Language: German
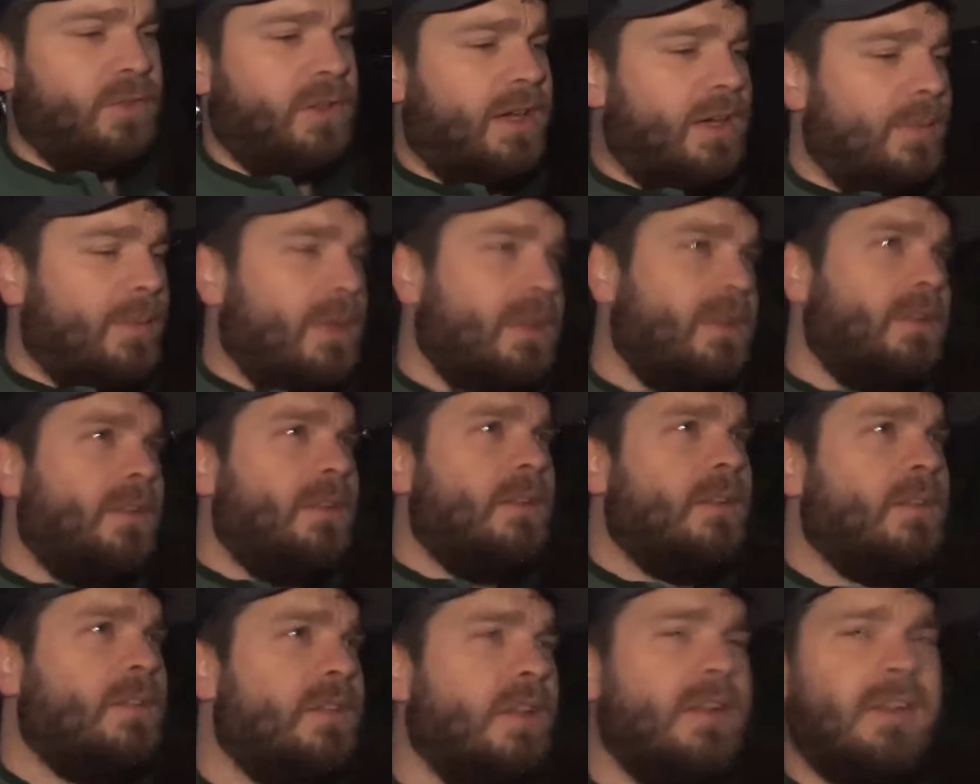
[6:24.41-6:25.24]

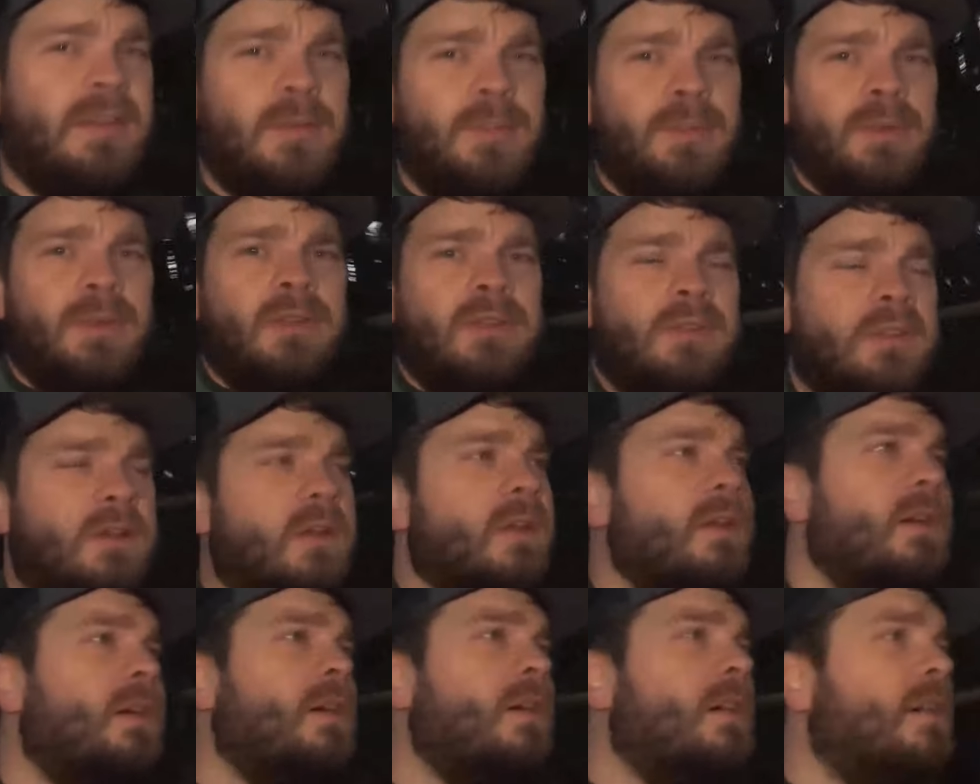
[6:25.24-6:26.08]
Hängematten-Setup.
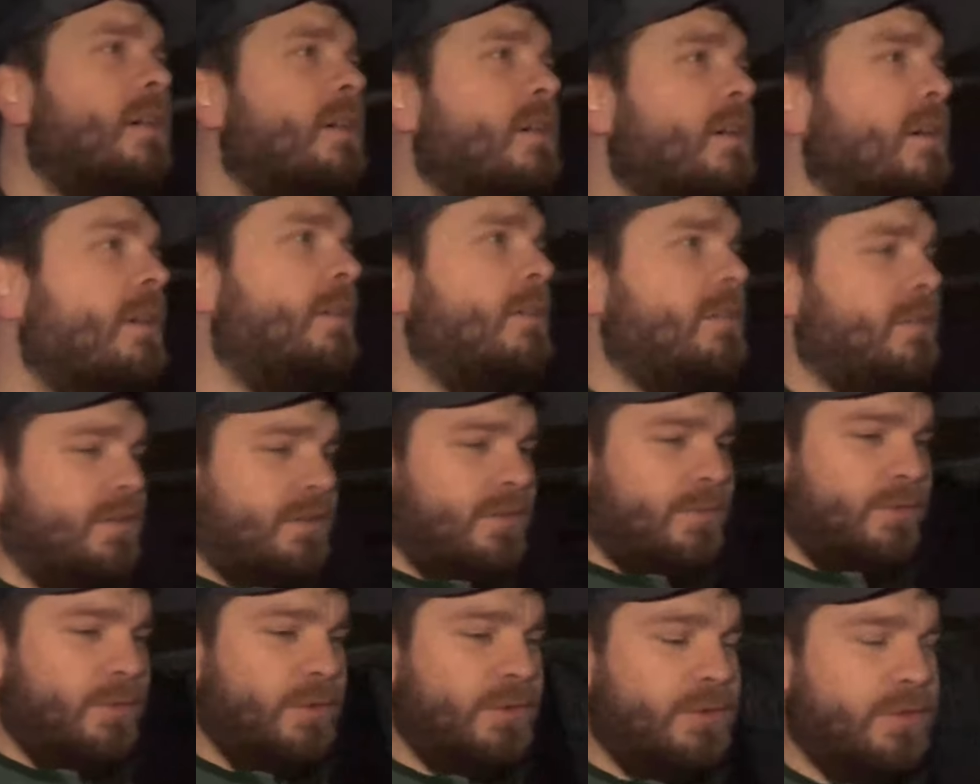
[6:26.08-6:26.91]

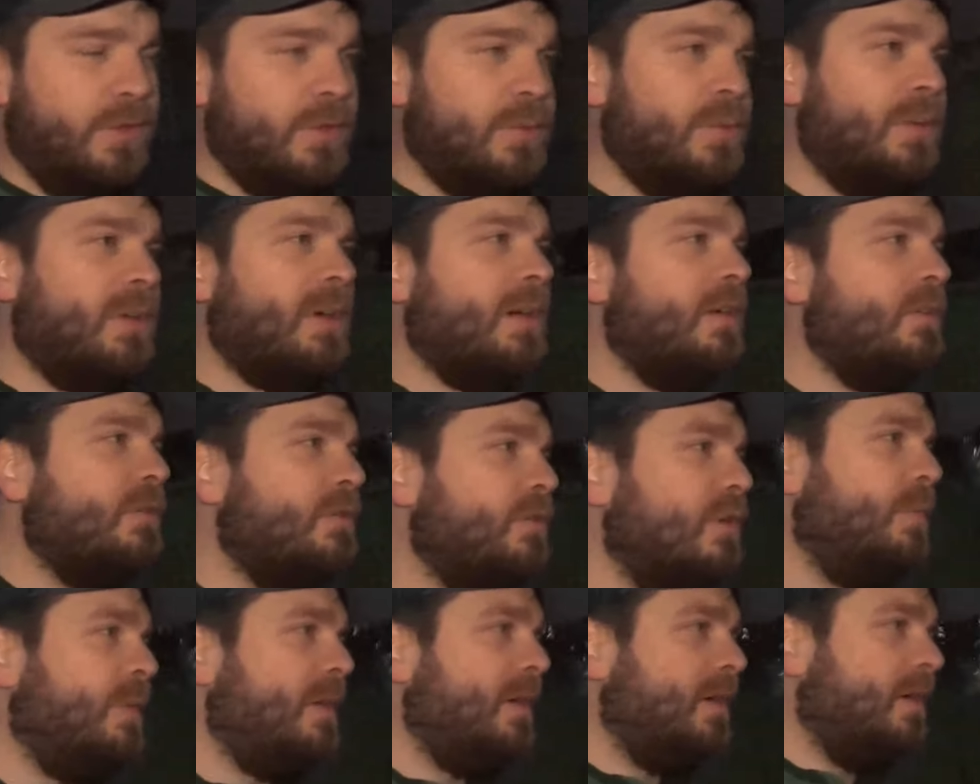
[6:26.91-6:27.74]
Führe ich euch mal gerade noch
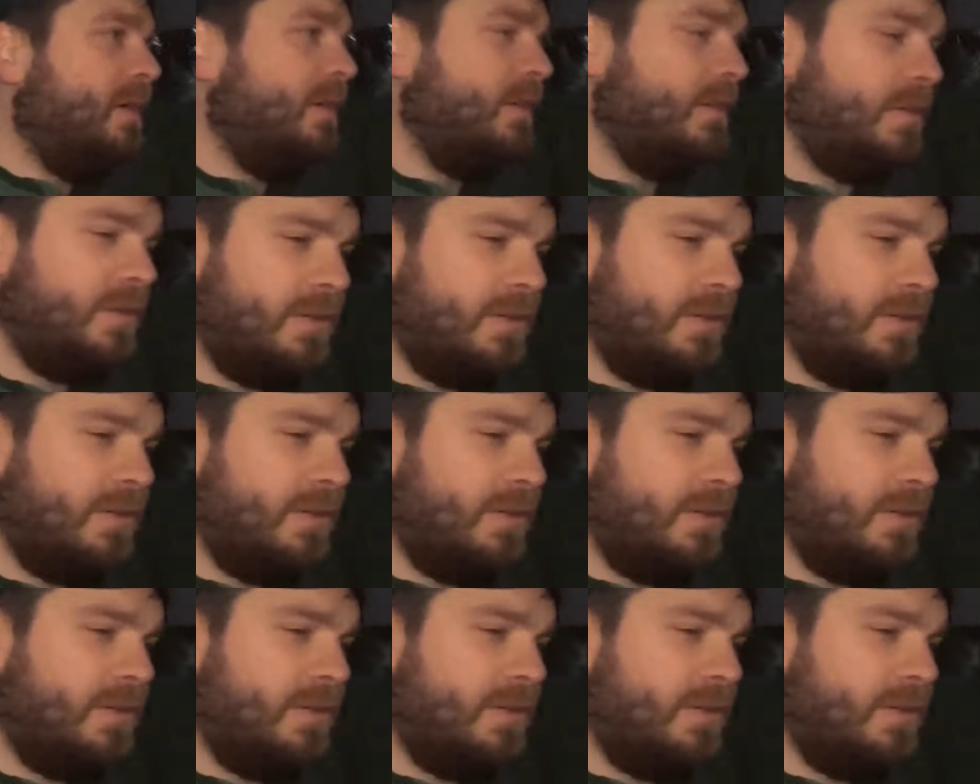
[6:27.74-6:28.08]
vorbei.